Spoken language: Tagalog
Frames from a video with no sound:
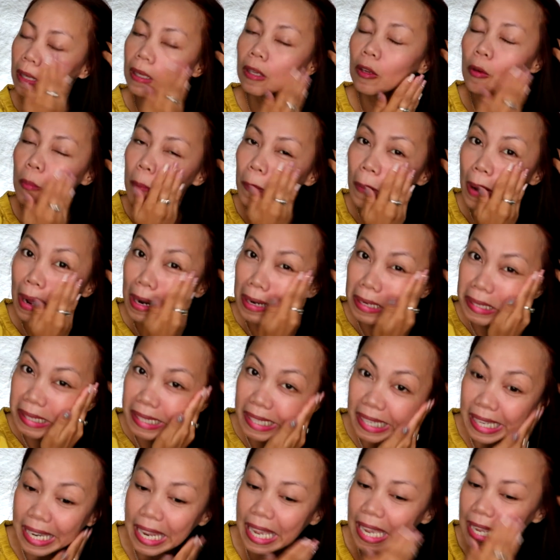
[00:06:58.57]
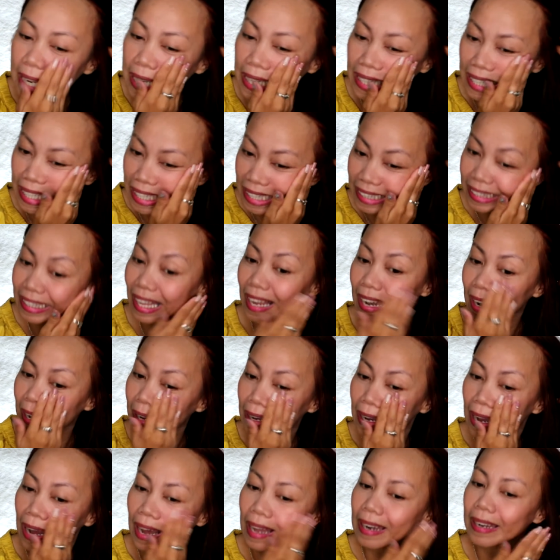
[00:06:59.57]
Yung pang daily
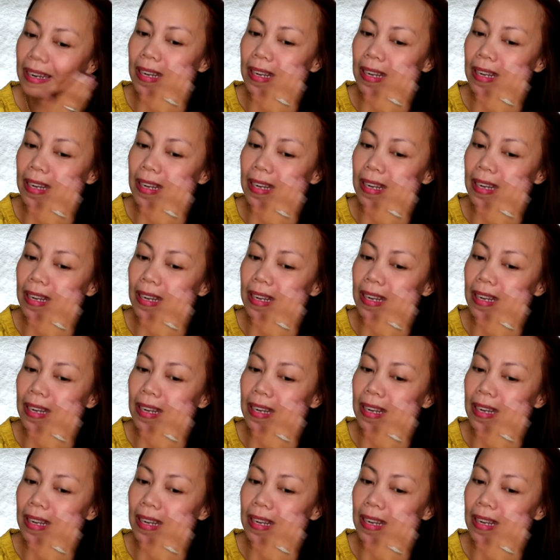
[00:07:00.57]
talaga